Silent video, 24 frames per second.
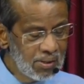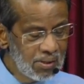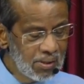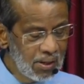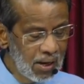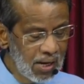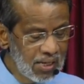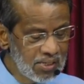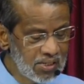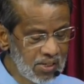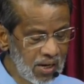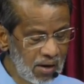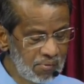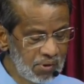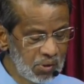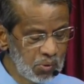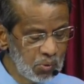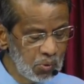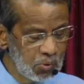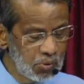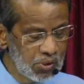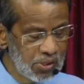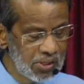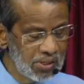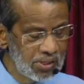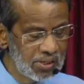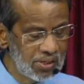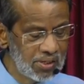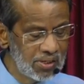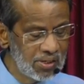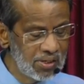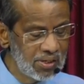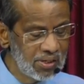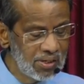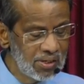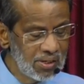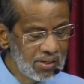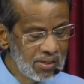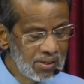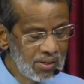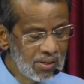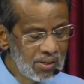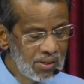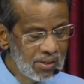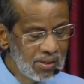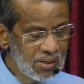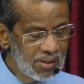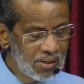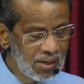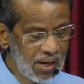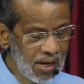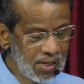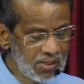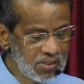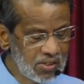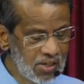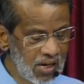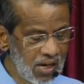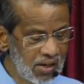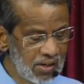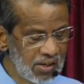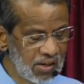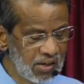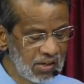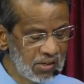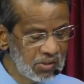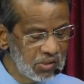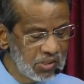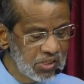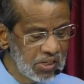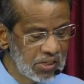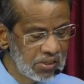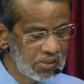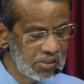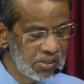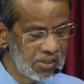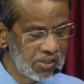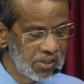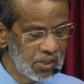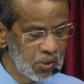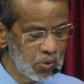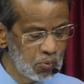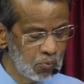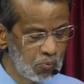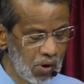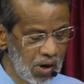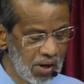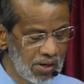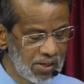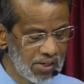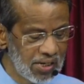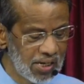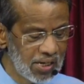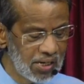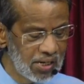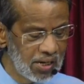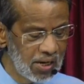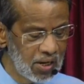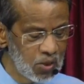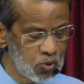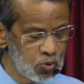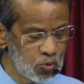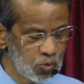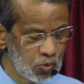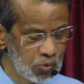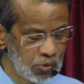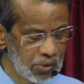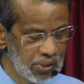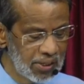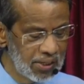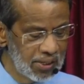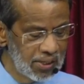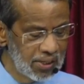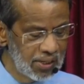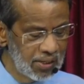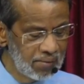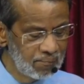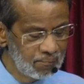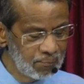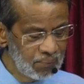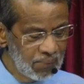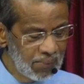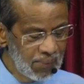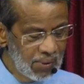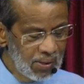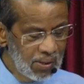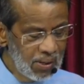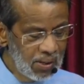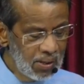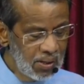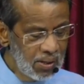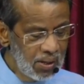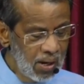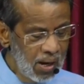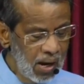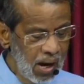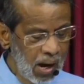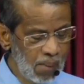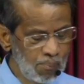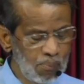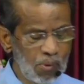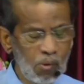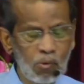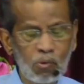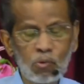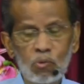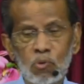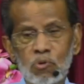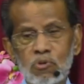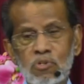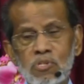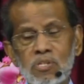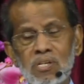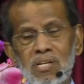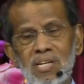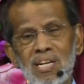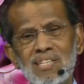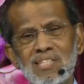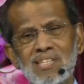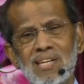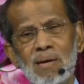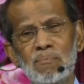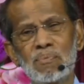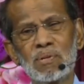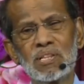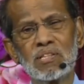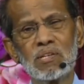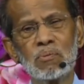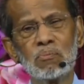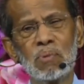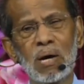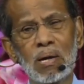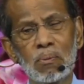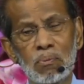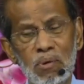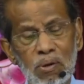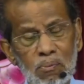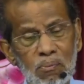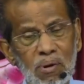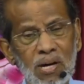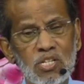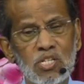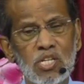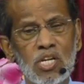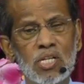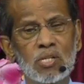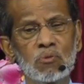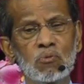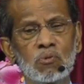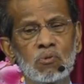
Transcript: ராஜாவை நோக்கி ராஜா என் என்றென்றைக்கும் வாழ்க என்றெல்லாம் சொல்லி அப்போ அவன் ஒரு சின்ன ஜபத்தை மறுபடியும் செய்து